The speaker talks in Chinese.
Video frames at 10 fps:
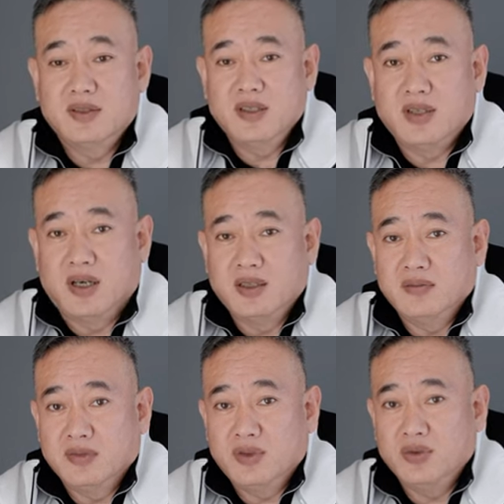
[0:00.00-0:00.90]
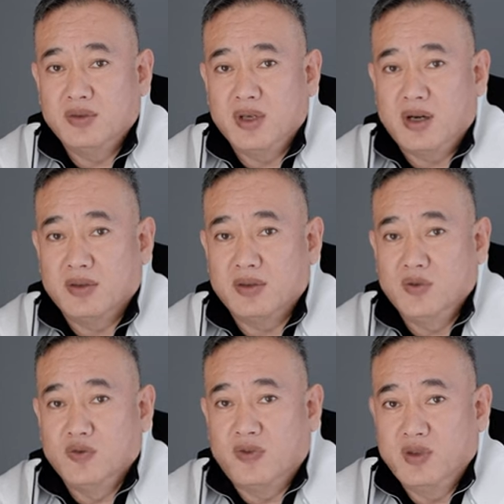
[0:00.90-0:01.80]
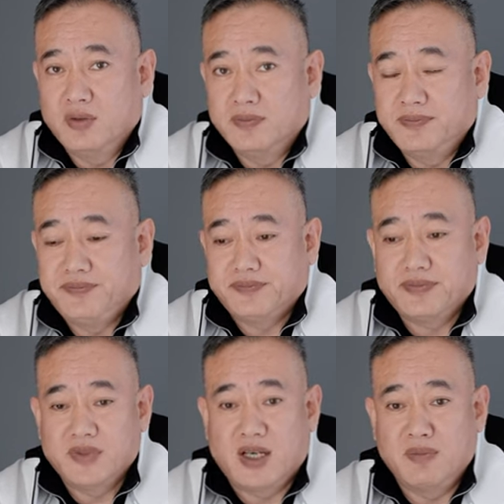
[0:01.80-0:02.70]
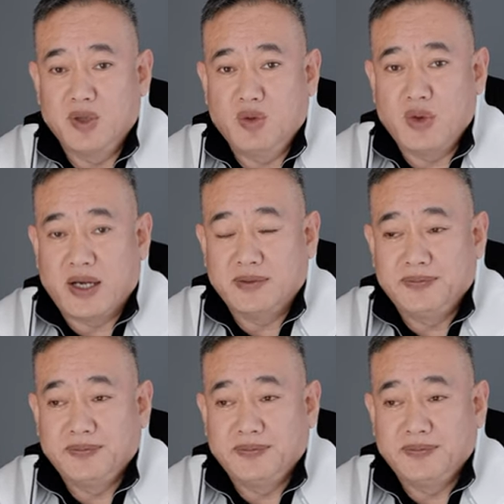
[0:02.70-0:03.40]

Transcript: 进城去学校只有五分钟，啊，没多远。